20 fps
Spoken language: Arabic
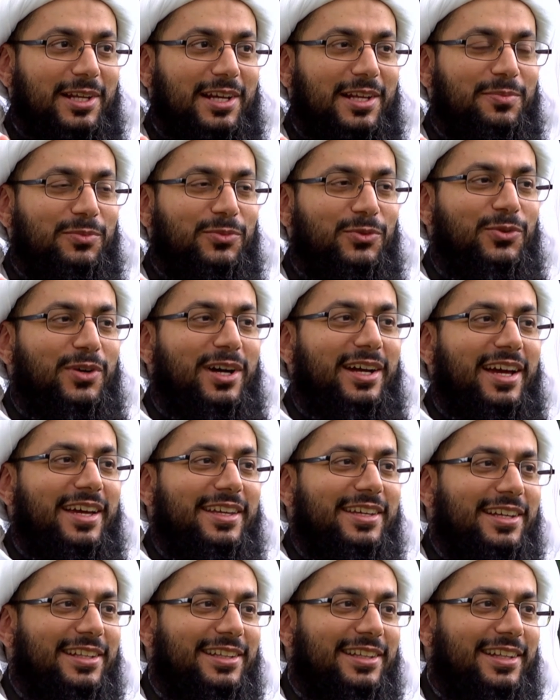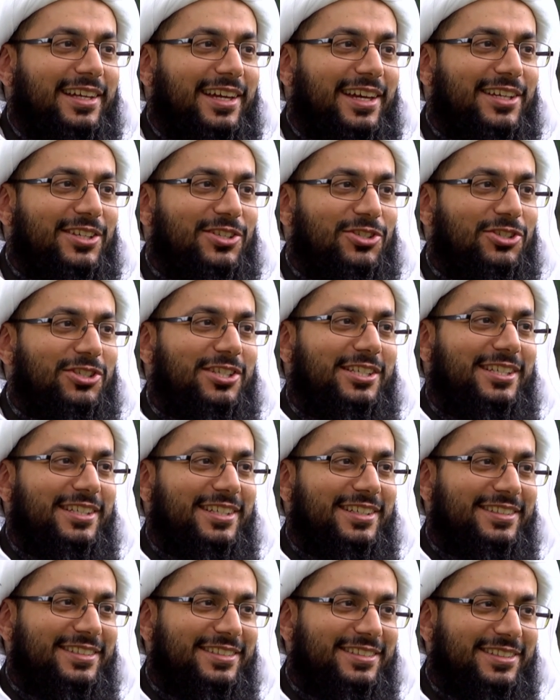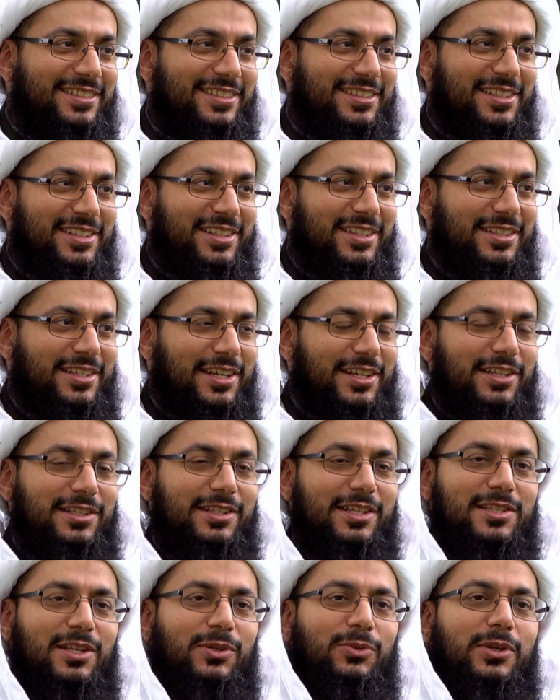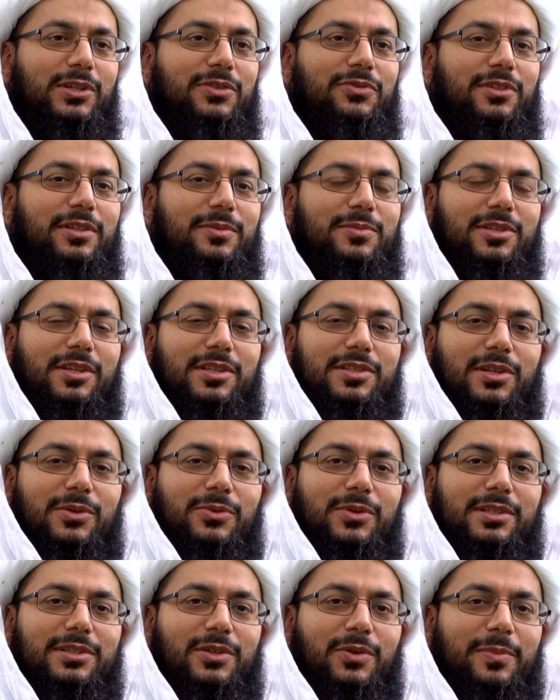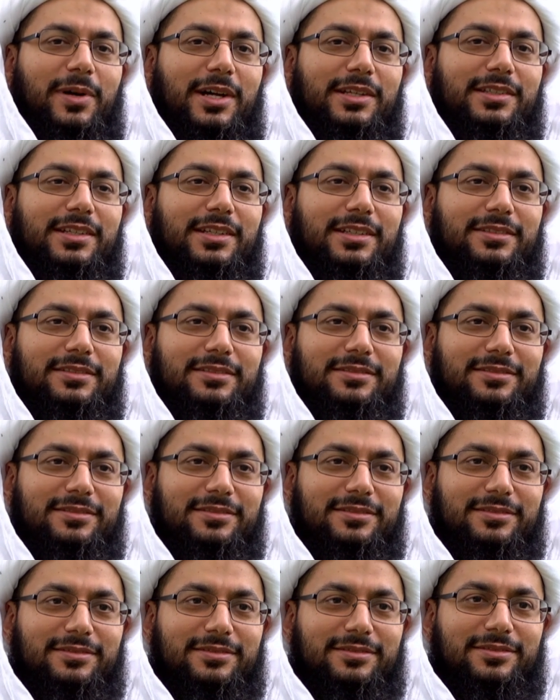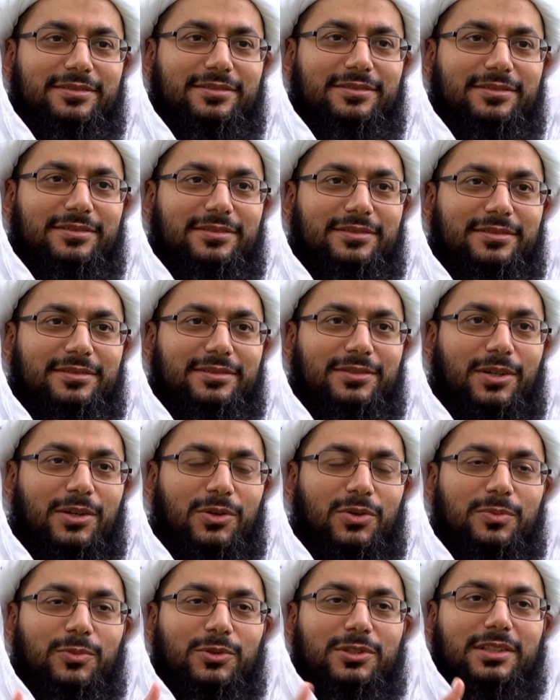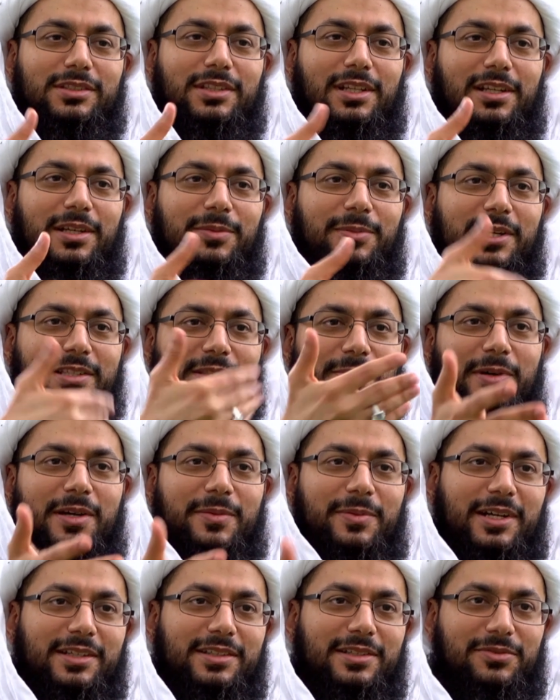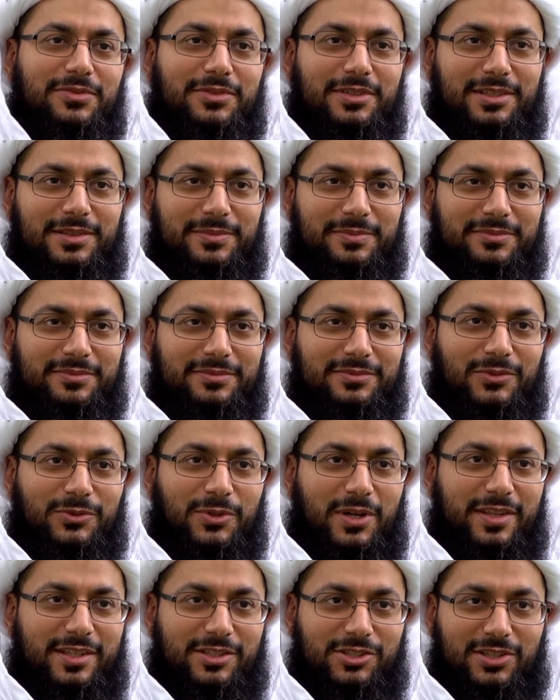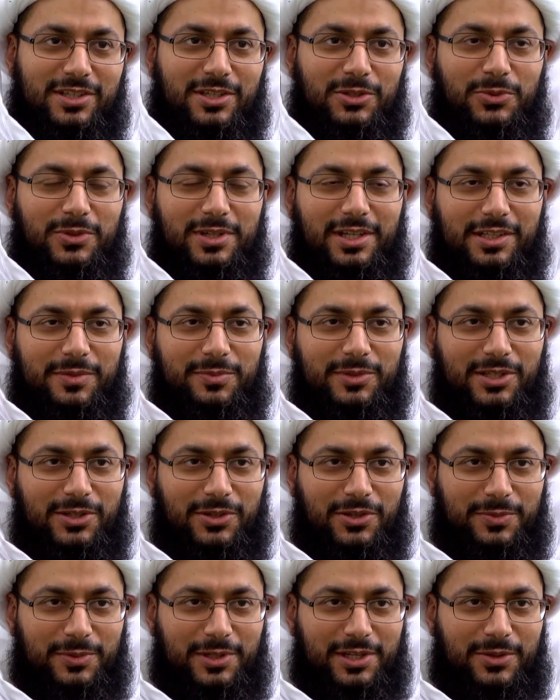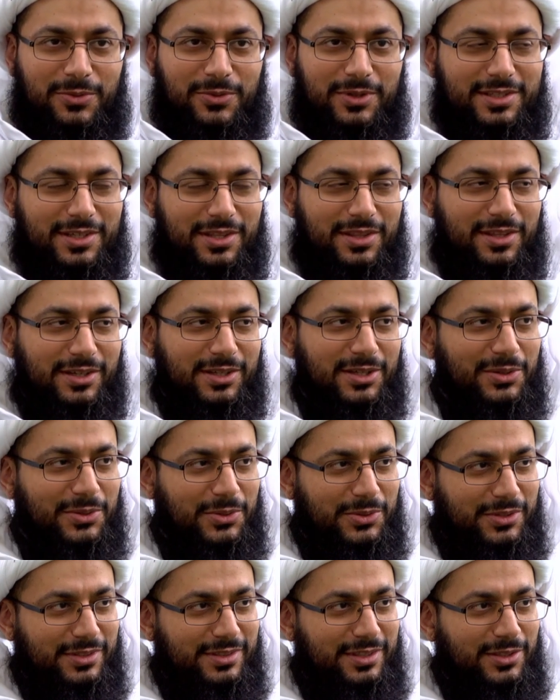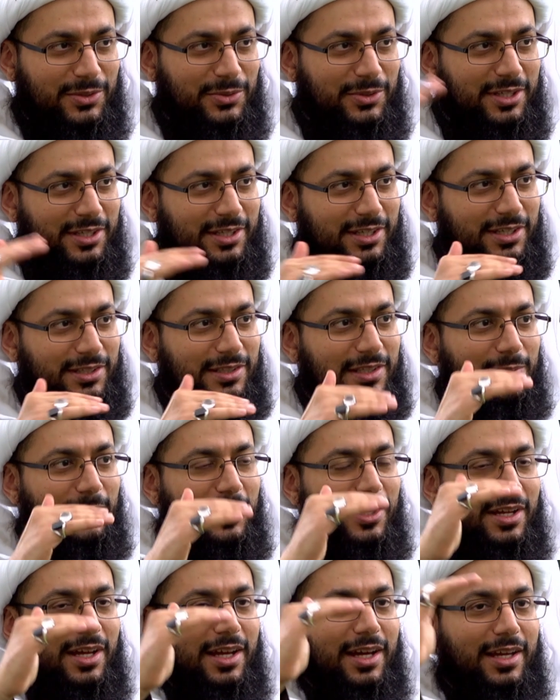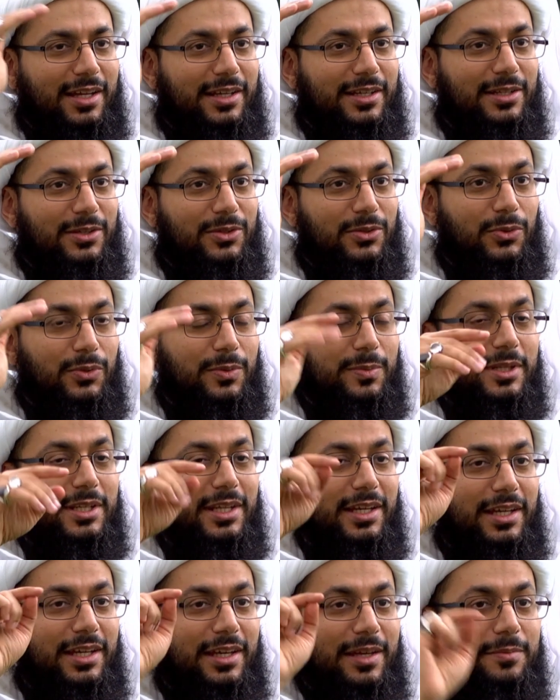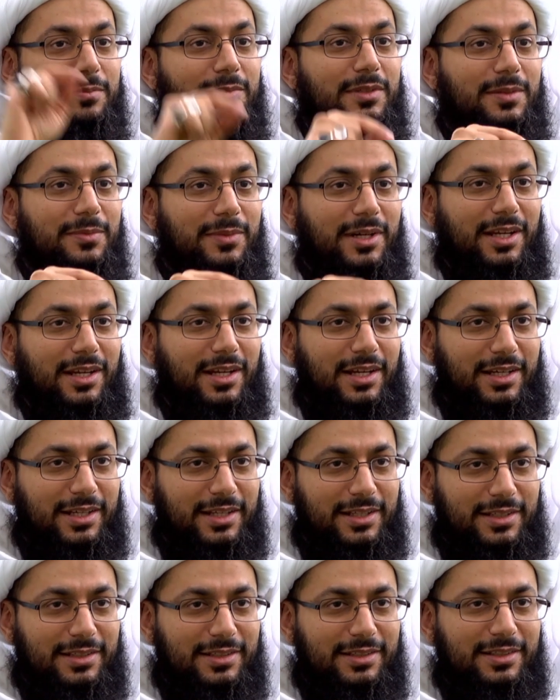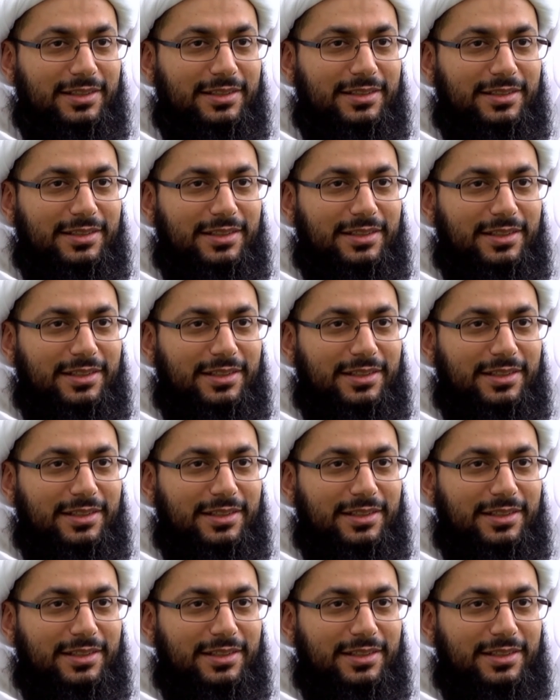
العالم مو الله اي شيء يعني انت سويت فيلم زين سويته وبعدين اكو متطلبات ما بعد الفيلم وهذا شنو نقول احنا من اليوم الاول تتذكرون انه احنا عندنا مراحل صح. ومن صح. اهم المراحل نعم.